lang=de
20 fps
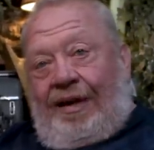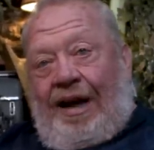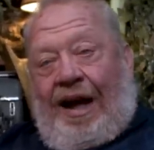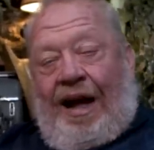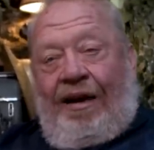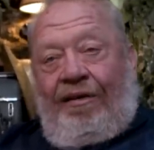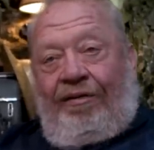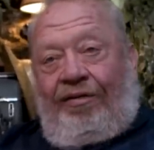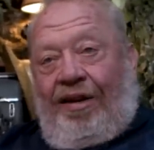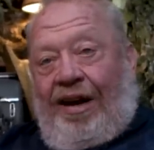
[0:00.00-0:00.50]

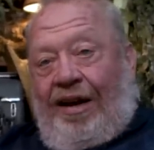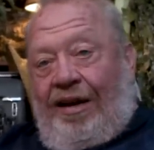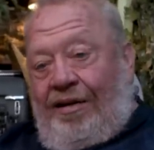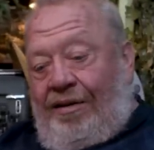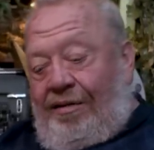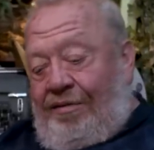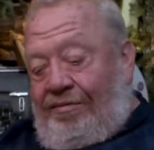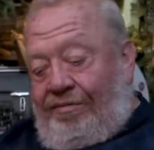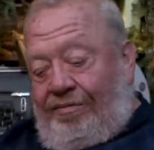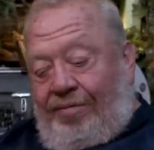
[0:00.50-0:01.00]
Einfach,
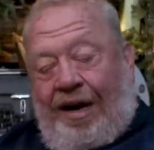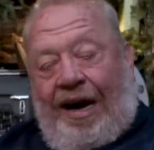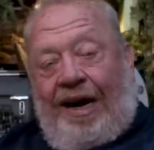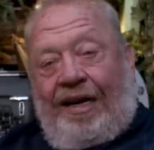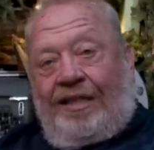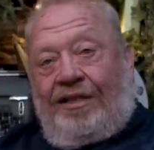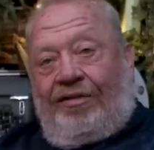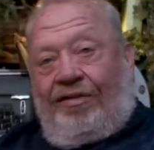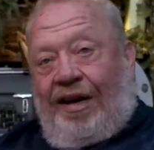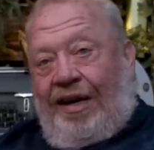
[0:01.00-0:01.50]

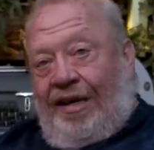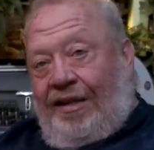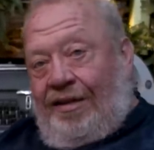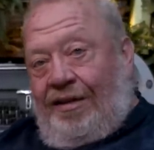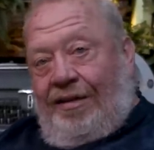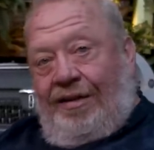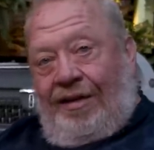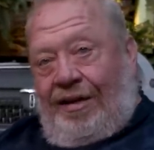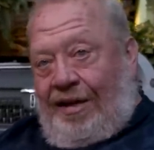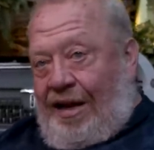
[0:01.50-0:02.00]

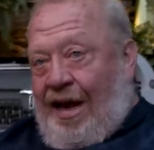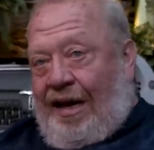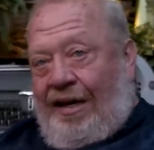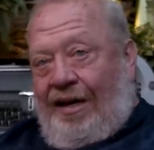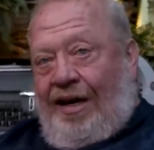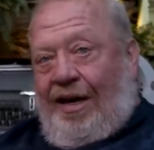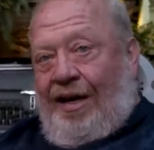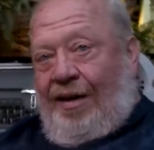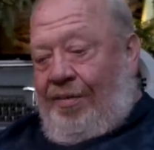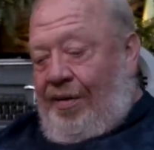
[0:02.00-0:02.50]
preiswert,
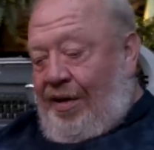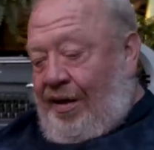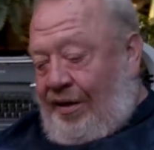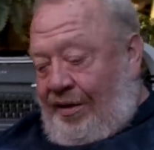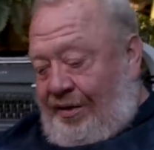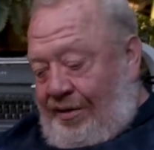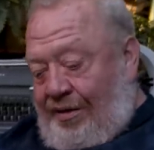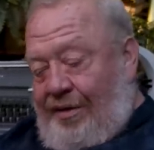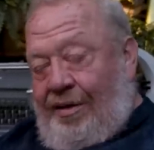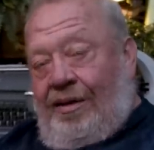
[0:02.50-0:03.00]
langlebig. Ein
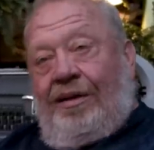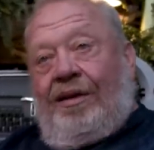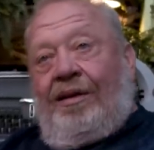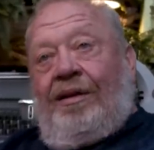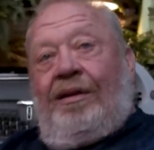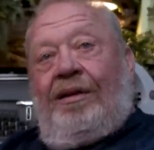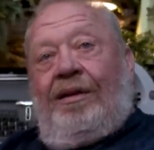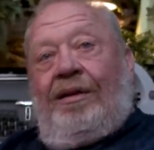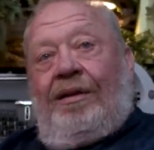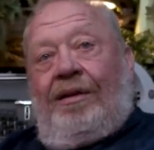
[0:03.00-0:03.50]
bisschen aufs
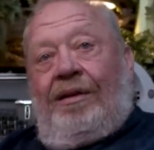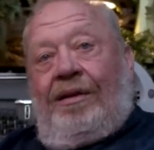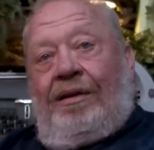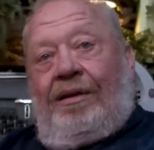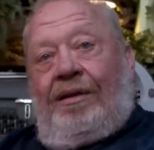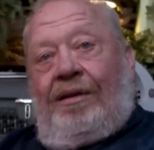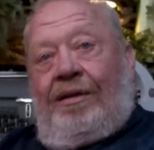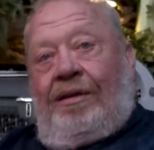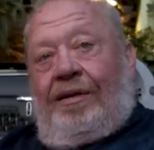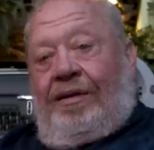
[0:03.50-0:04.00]
Knie setzen und
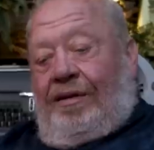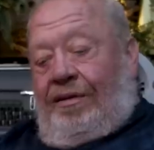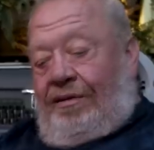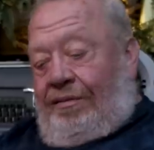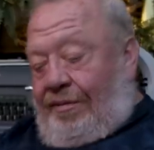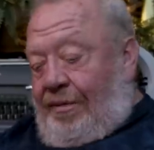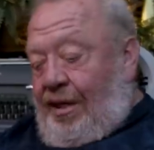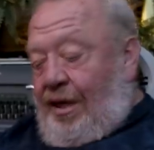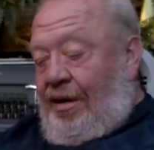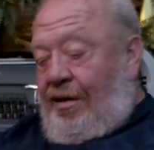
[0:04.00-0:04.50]
fertig.
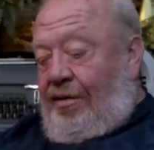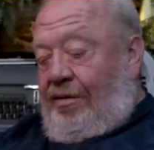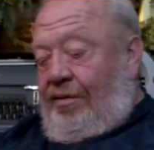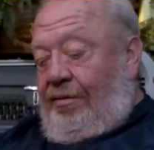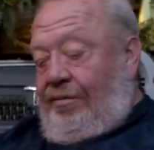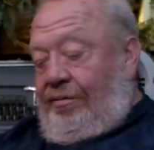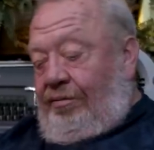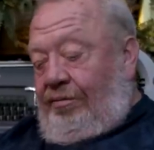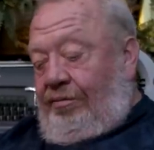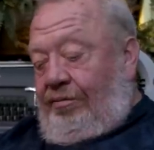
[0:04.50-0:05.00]
Genau.
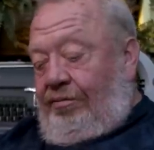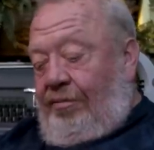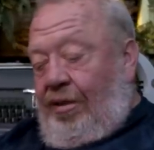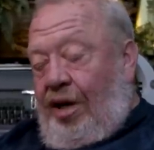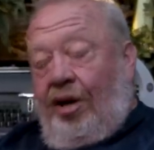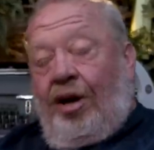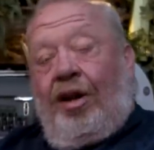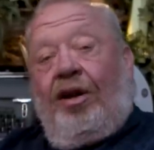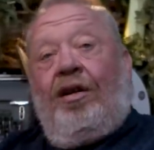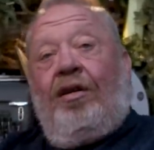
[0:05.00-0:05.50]

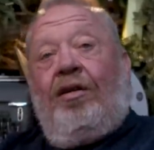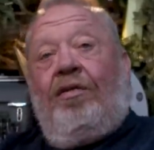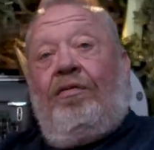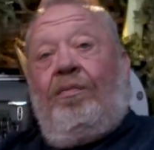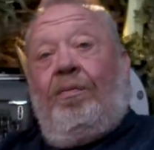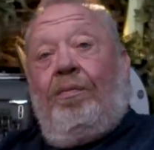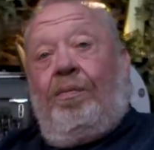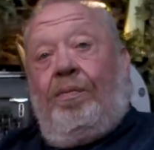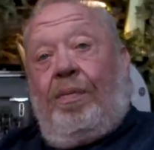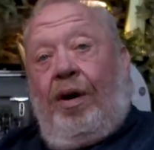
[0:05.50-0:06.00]
Man kann auch
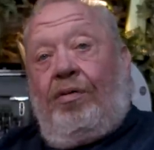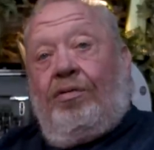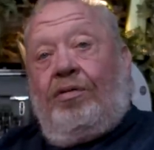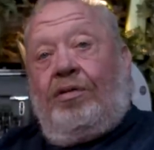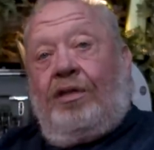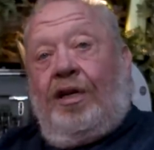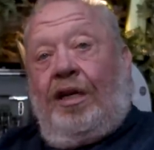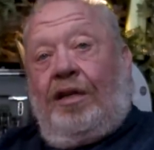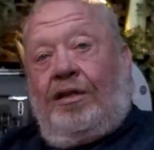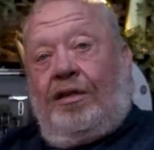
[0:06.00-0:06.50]
einen Bauch
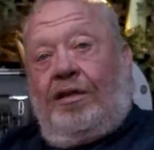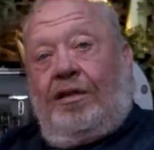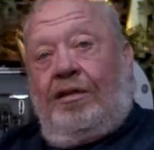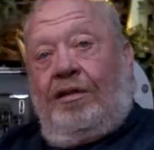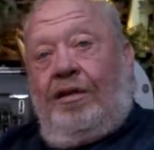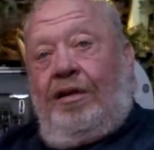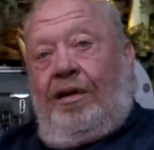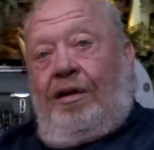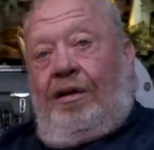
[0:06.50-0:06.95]
setzen.